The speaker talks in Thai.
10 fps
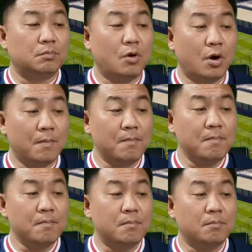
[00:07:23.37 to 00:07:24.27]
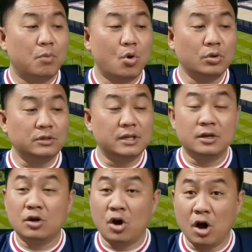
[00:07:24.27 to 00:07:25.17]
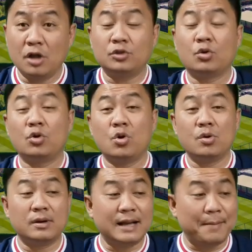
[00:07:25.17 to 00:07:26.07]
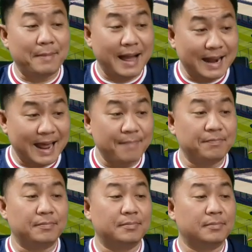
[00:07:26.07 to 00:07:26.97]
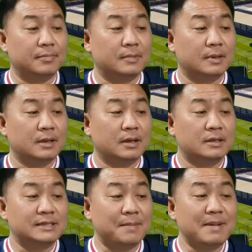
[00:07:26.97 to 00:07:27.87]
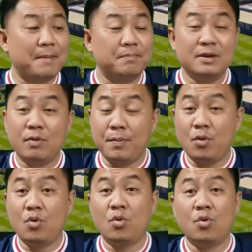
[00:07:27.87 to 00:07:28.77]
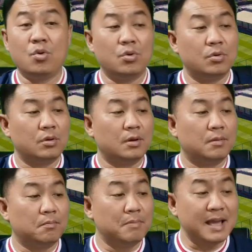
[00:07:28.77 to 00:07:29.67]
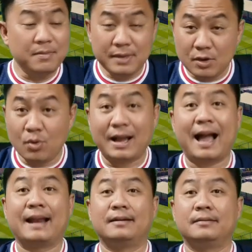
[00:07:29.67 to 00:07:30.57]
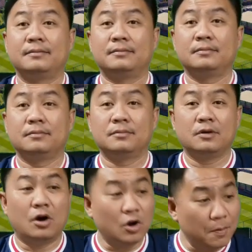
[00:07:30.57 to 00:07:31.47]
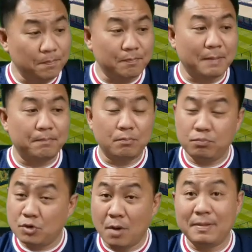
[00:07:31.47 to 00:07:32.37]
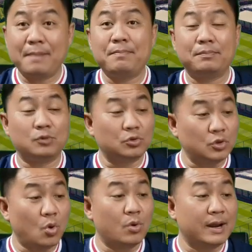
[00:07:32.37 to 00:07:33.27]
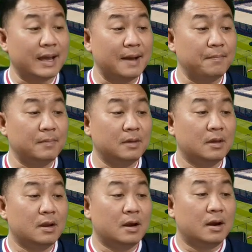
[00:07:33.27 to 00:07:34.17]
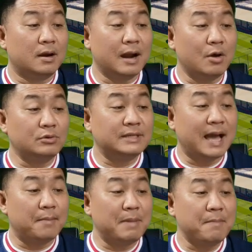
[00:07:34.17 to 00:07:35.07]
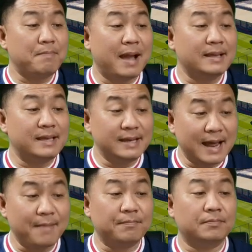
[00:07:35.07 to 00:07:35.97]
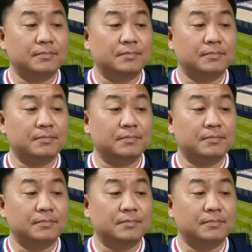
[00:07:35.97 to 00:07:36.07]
ผมพูดถึงข้อตกลงกับฮาลันสำหรับลิเวอร์พูลไม่มีโอกาสครอปแบบยอมรับแบบตรง ๆนะครับ เราจะไม่ไปที่นั่น